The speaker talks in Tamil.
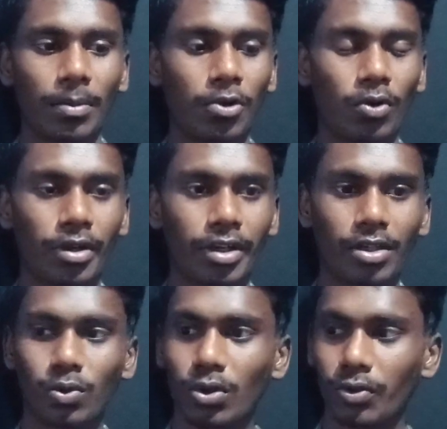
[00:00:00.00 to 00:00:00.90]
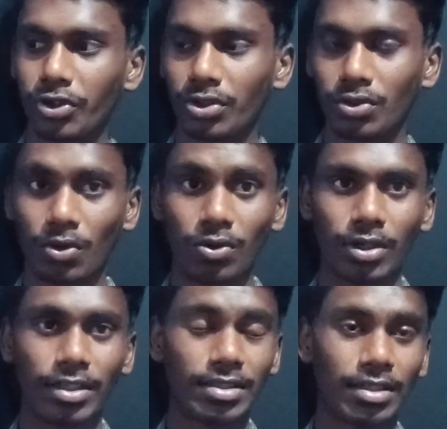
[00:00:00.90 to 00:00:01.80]
அப்புறம் உங்ககிட்ட இன்னொரு விஷயம்
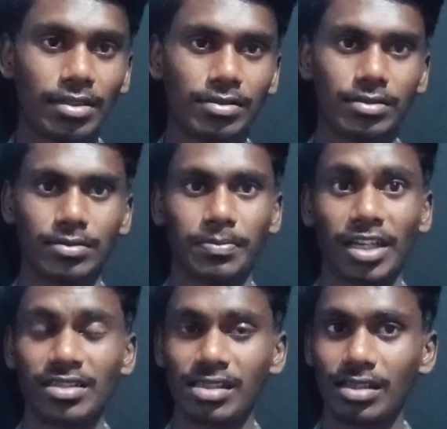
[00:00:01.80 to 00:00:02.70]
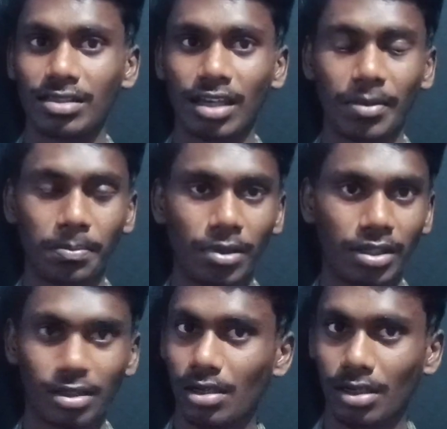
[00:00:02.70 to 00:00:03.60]
சொல்லணும்னு நினச்சேன் ப்ரைஸ் ஏதாச்சும் ஹைப்
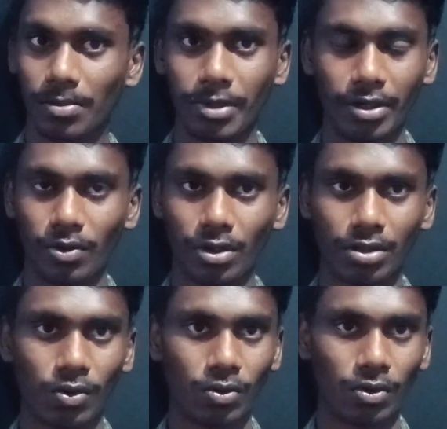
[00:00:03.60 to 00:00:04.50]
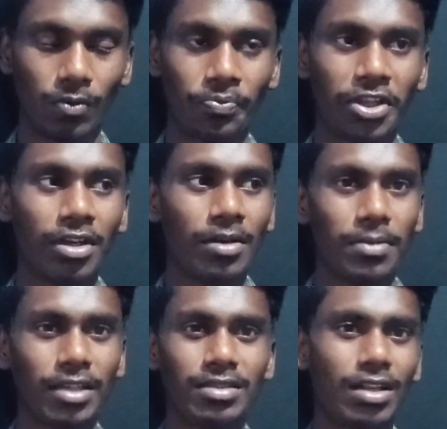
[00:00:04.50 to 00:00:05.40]
பண்ணியிருக்காங்களா அப்படின்னு உங்களுக்கு டவுட் வரும்
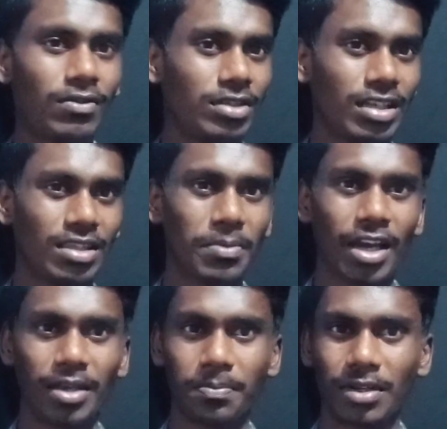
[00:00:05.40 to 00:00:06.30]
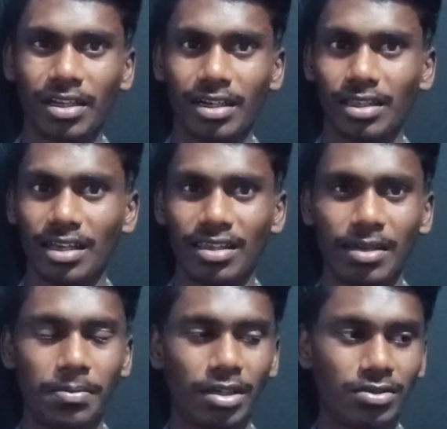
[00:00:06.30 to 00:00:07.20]
ப்ரைஸ்லாம் வந்து எதுவுமே ஹைப் பண்ண கிடையாது
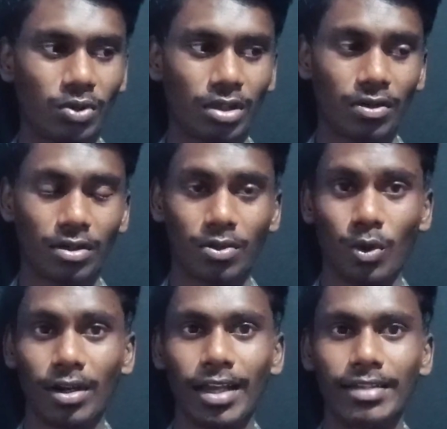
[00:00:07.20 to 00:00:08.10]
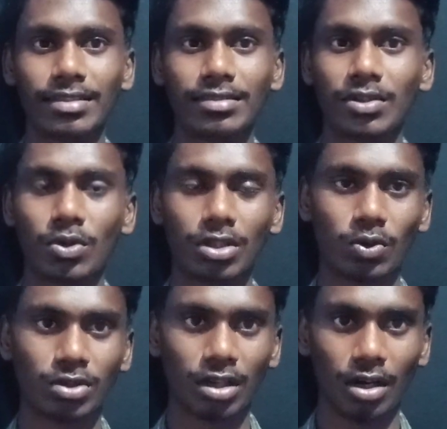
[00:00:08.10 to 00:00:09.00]
அதே ப்ரைஸோட தான் வருது ஒன் லேக் சிக்ஸ்டி ஒன்
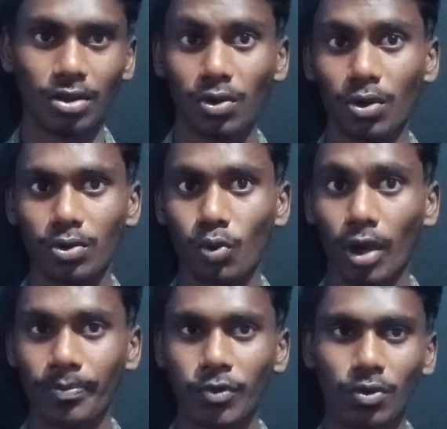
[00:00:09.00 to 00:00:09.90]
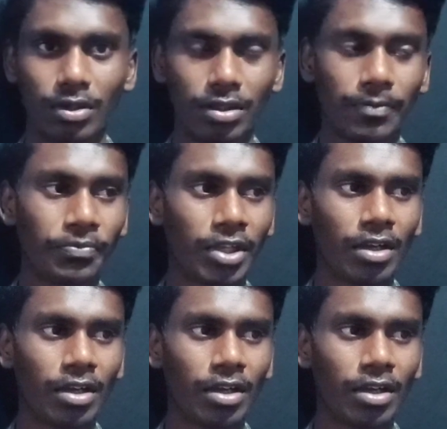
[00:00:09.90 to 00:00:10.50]
தௌசண்ட் ஆன் ரோட் கோயம்புத்தூர் வருது